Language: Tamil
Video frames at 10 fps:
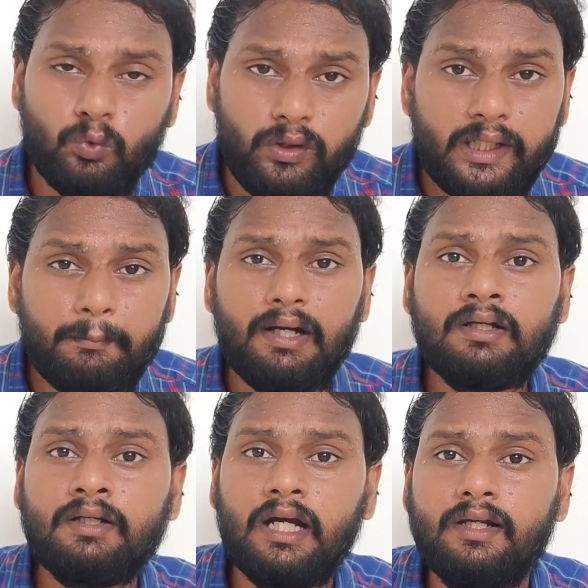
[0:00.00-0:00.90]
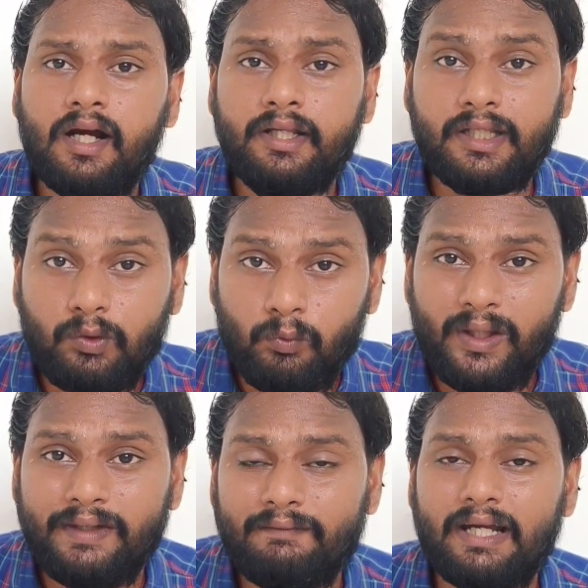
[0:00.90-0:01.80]
துல்லியமாக
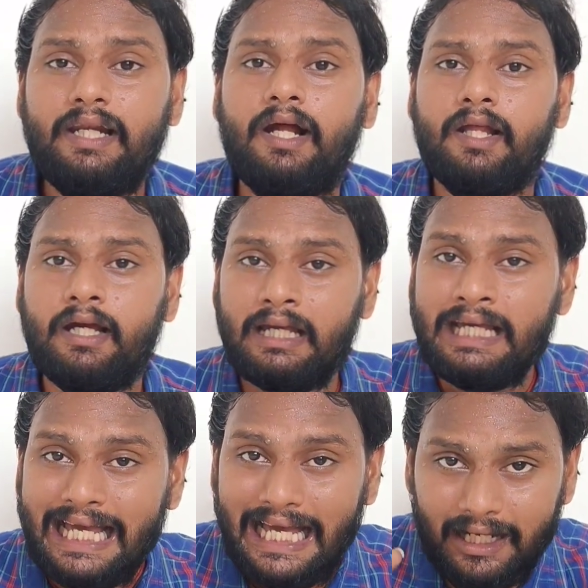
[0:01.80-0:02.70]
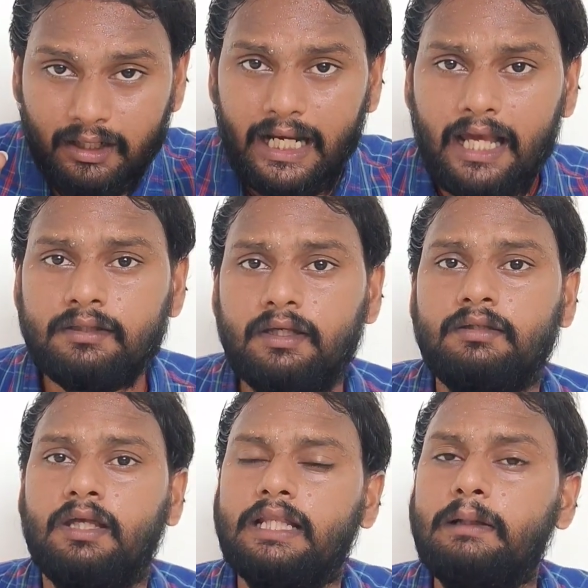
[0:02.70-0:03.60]
கண்காணிக்கக்கூடிய வகையிலான
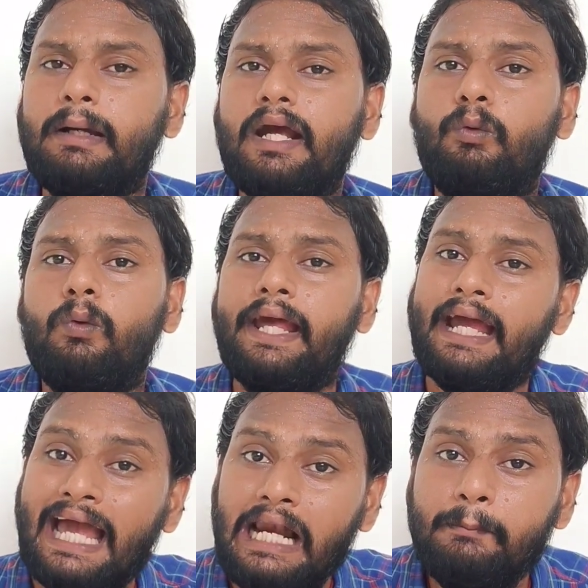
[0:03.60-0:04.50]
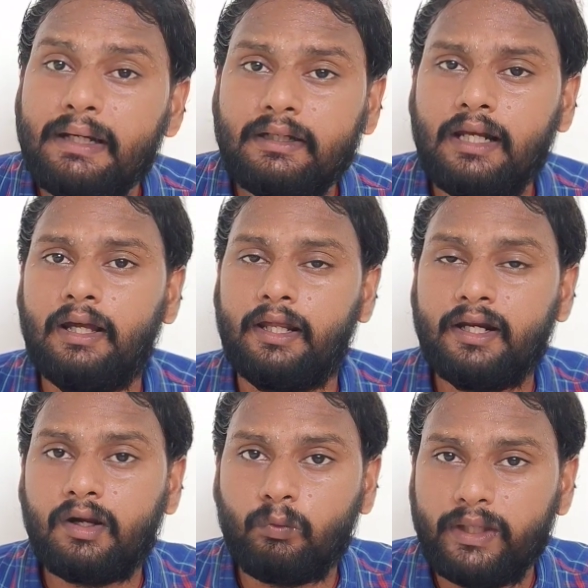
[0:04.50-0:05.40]
கிளாஸஸ் அதே மாதிரி அவங்களுடைய ஹெல்மெட்ல
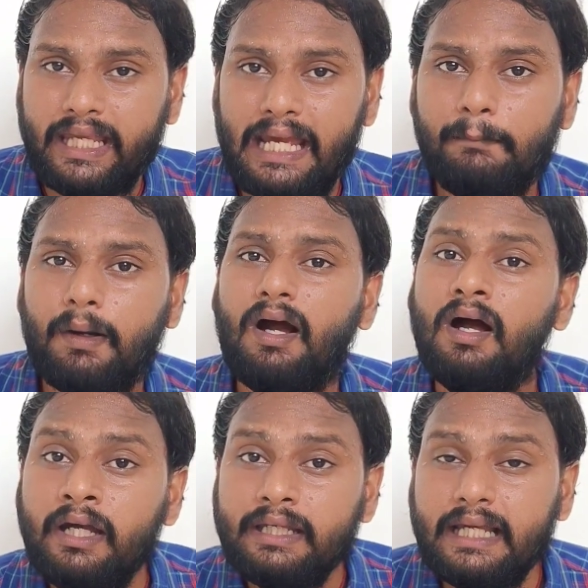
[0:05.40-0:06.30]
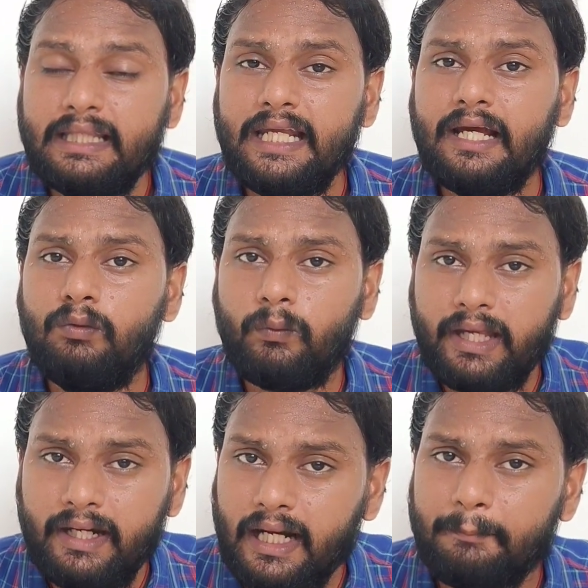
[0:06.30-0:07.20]
இருக்கக்கூடிய கேமரா
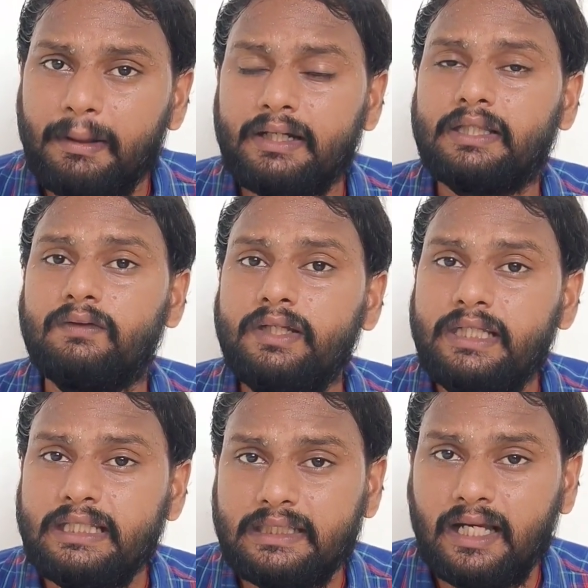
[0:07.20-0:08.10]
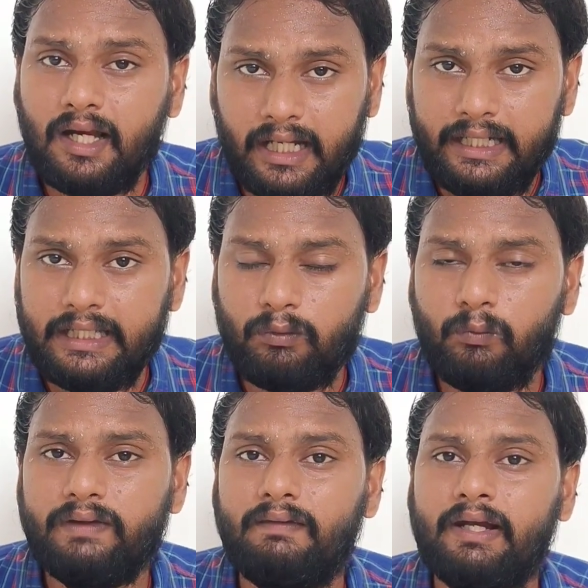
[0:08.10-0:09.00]
எதிரிகளுடைய நடமாட்டத்தை வந்து ஈஸியா
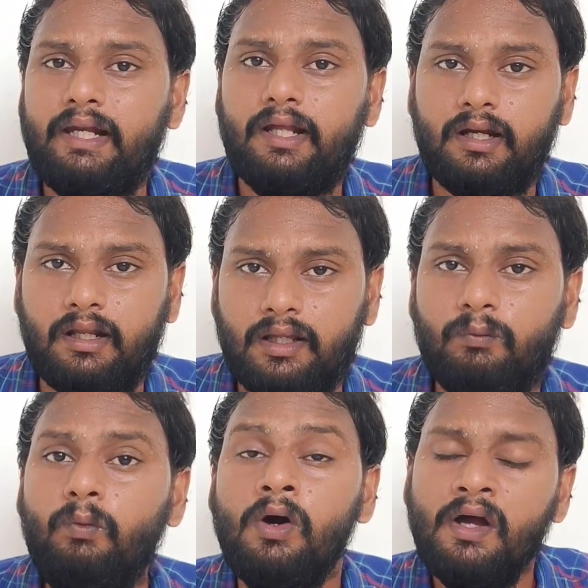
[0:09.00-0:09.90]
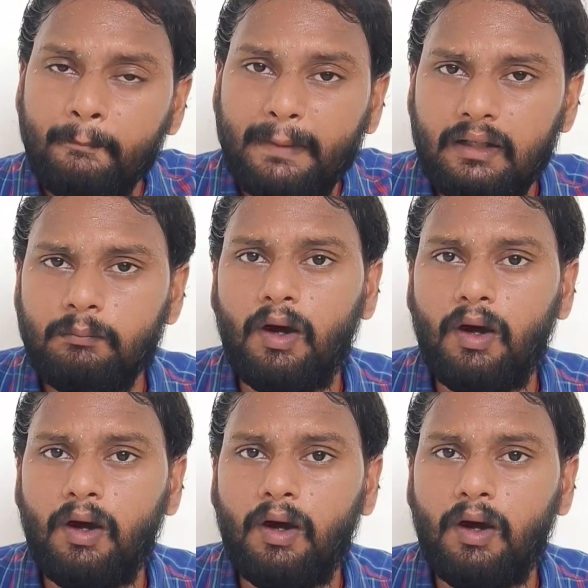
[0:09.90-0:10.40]
கணிக்கக்கூடிய வகையில இருக்கிறதாவும் மேலும்